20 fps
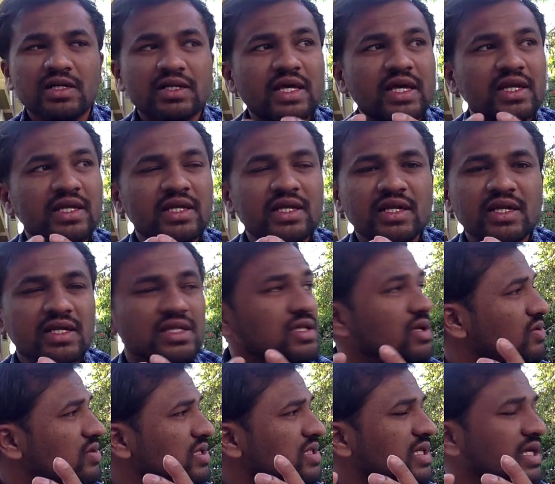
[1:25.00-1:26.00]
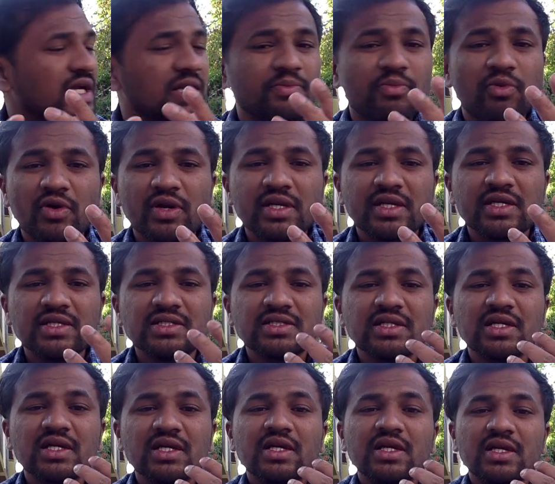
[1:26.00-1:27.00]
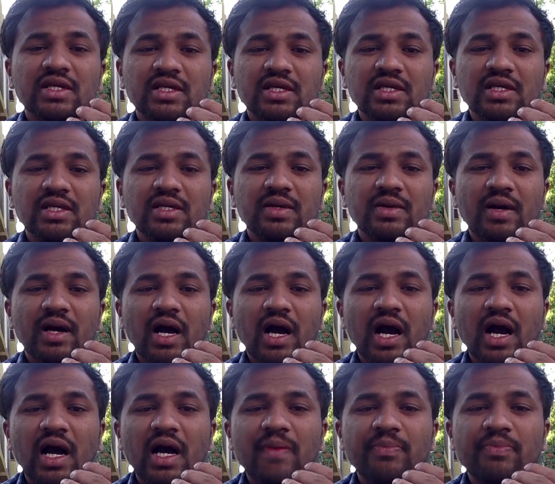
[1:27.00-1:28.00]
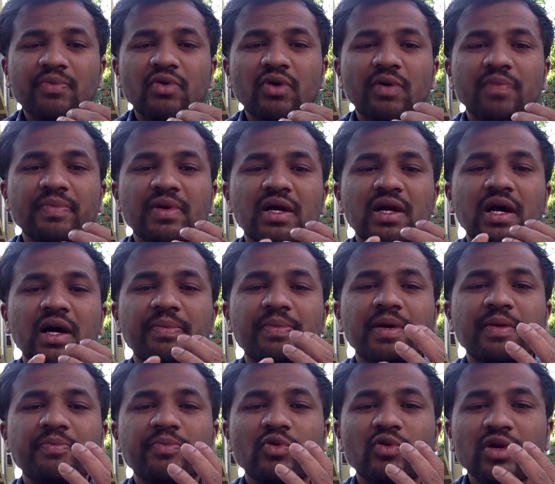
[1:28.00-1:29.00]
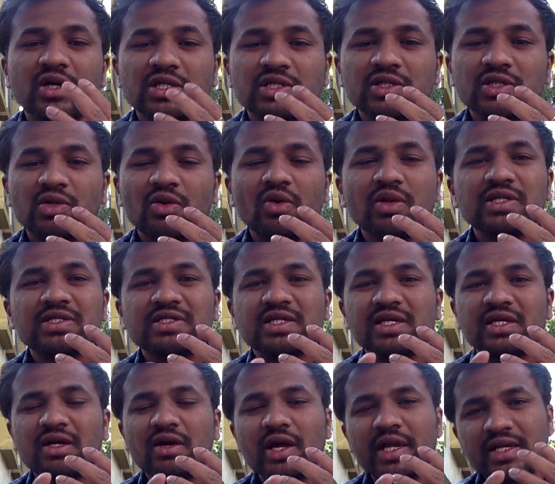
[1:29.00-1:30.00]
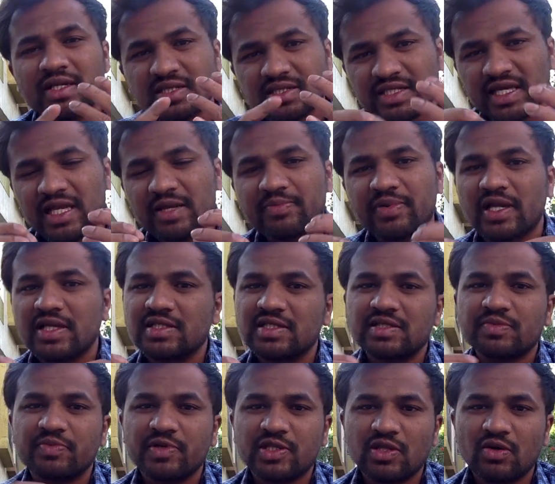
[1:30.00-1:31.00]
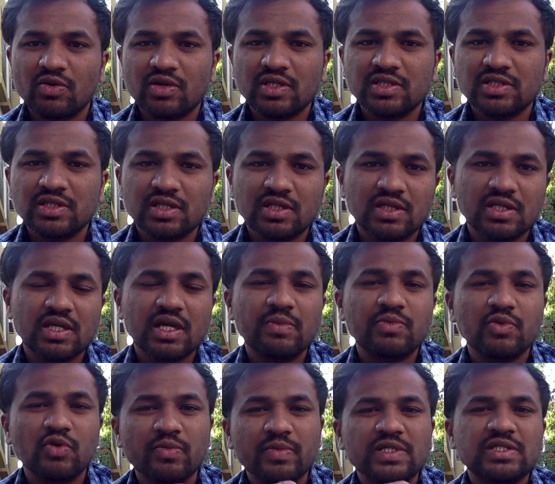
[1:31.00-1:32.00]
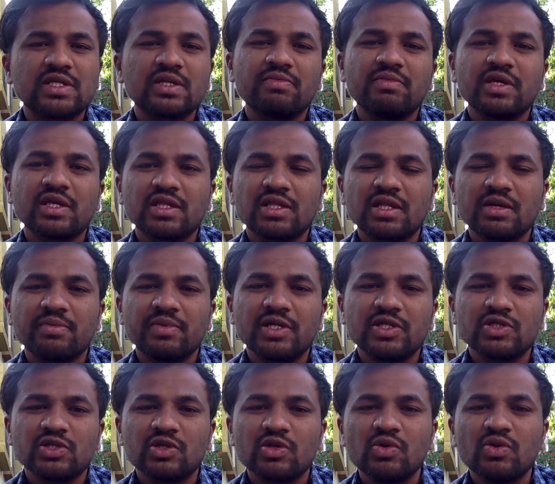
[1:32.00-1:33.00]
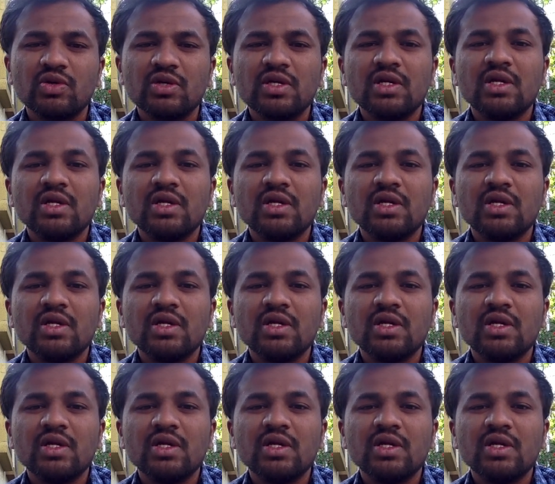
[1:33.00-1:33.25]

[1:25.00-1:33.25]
कैरी करने हैं नाउ द सेकेंड पॉइंट इज कि आपको अपना आपका प्रोडक्शन ऑल से एंड सेल प्राइजेस पता होना चाहिए कि आप डोमेस्टिक में कितना बेचते हो